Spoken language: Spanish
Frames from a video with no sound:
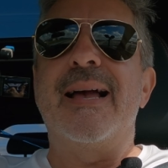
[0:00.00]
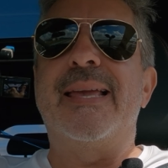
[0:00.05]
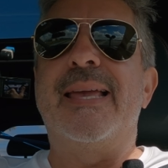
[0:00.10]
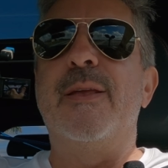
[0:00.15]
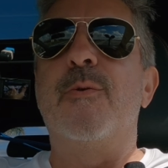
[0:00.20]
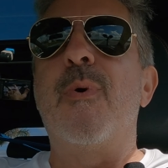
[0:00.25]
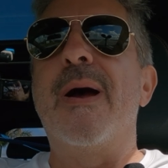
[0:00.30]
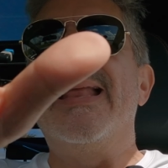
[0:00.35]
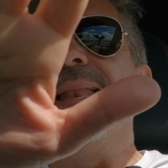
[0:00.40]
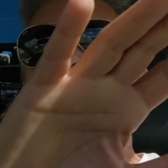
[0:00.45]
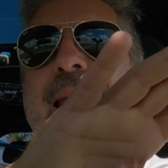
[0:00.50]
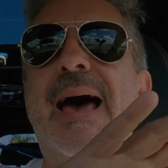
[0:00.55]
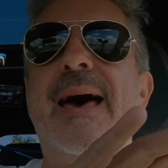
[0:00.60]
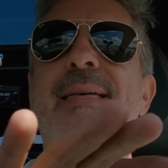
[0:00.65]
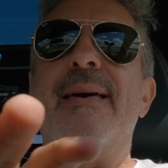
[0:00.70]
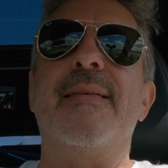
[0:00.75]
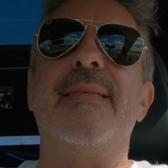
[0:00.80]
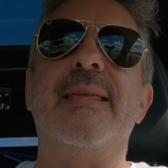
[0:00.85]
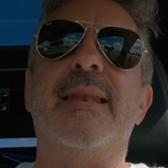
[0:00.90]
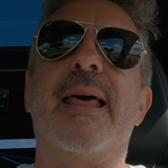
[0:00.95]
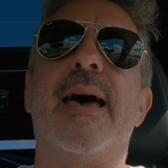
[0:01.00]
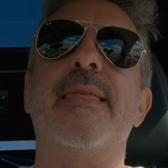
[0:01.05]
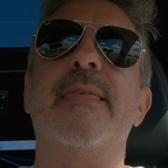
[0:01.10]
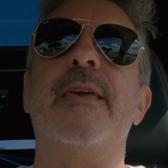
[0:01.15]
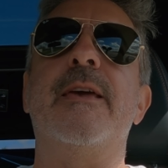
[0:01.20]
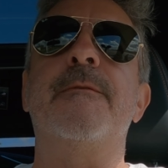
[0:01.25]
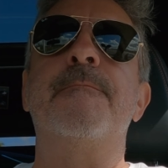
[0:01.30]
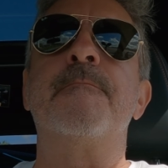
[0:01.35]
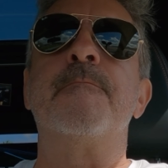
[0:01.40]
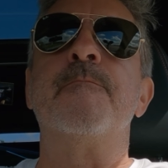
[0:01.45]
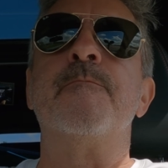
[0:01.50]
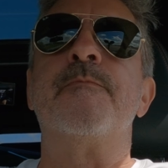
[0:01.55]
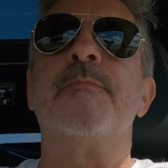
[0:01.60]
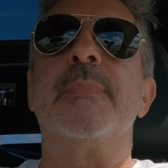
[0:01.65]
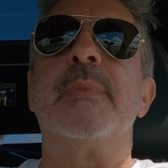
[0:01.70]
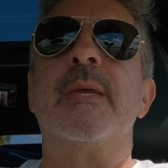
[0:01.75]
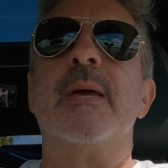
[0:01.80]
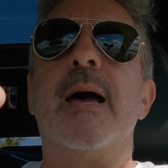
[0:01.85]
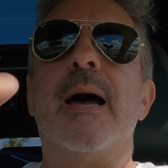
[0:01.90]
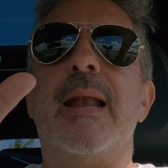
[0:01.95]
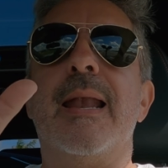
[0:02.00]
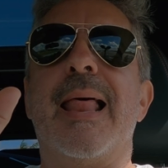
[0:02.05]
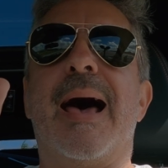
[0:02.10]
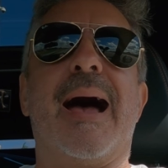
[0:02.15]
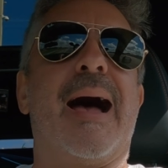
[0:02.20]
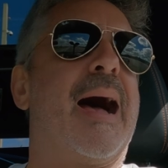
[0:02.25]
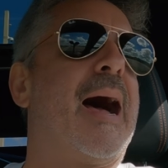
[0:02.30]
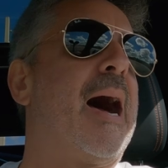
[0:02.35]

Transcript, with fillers: Aquí no hay nada de nadie, la